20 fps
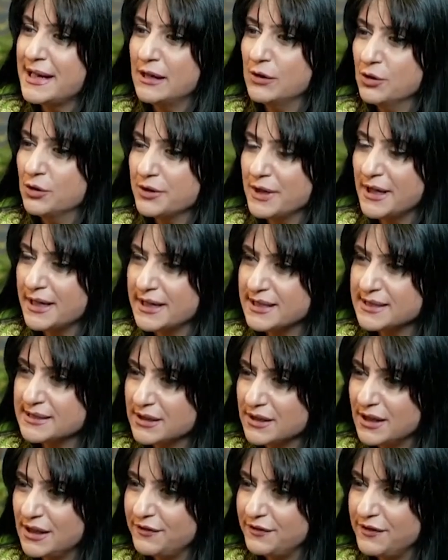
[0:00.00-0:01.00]
هناك
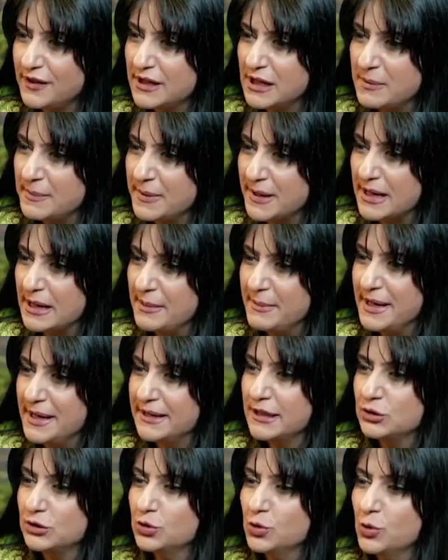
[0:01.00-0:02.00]
استضافة للبرلمان
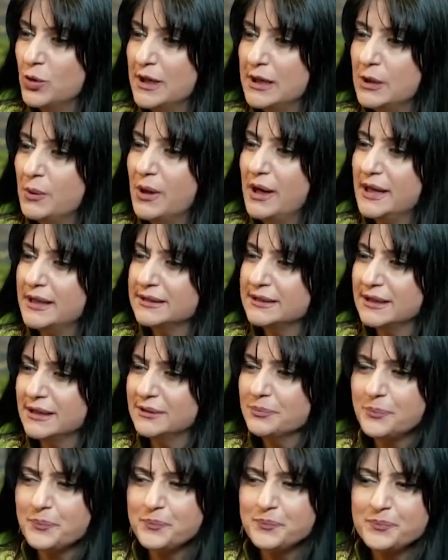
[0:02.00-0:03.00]
الدولي وأيضا
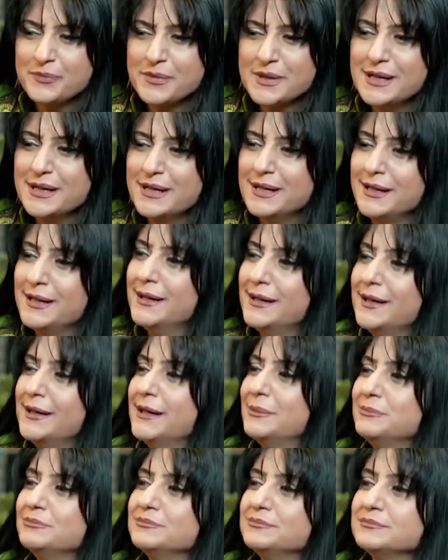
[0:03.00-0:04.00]
آه،
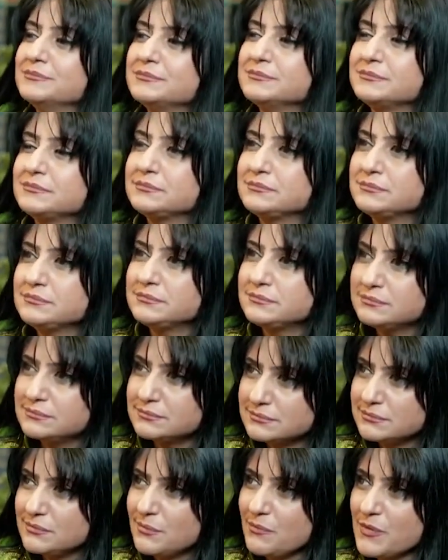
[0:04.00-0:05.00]

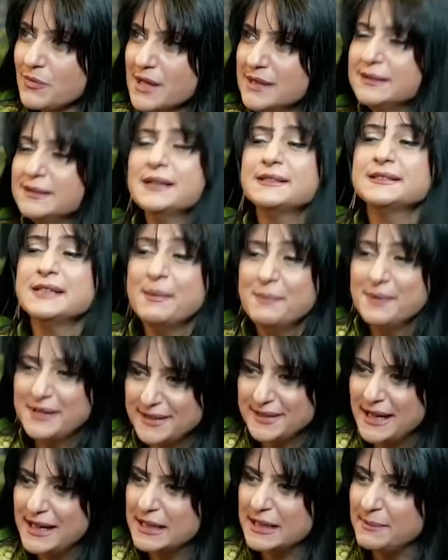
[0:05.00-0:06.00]
تزامن
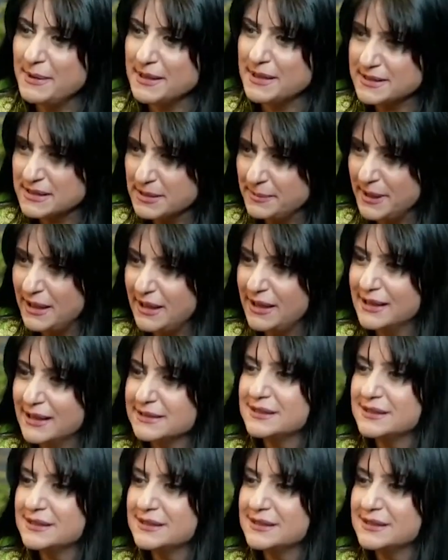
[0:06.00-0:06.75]
ذلك مع سباقات